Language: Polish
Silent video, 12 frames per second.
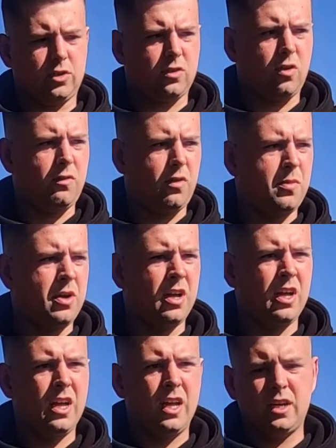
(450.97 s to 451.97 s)
czeskową
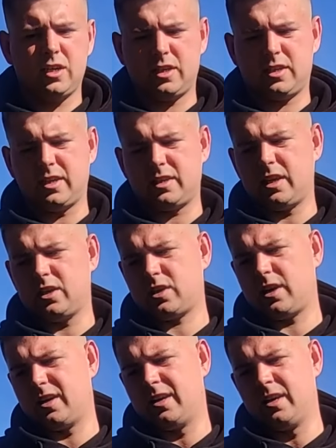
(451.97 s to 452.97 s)

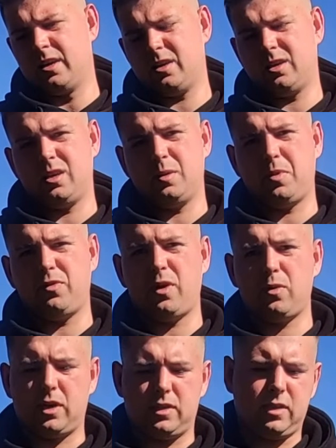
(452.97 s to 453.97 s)
szesnasteczkę e,
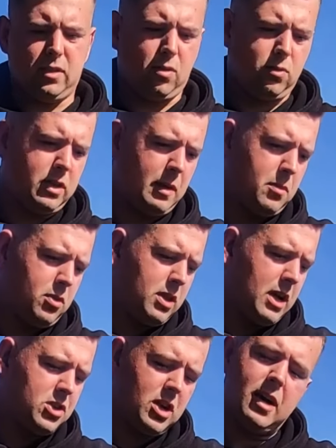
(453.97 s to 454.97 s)
PV z citrusem od
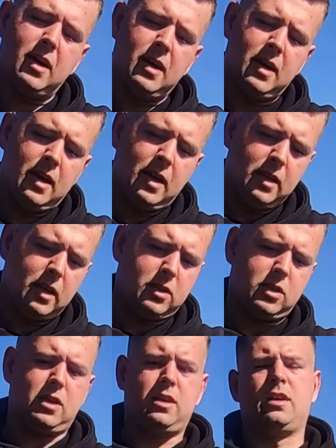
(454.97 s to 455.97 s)
nasza.
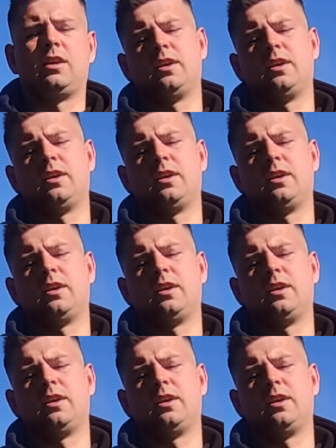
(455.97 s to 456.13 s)
Także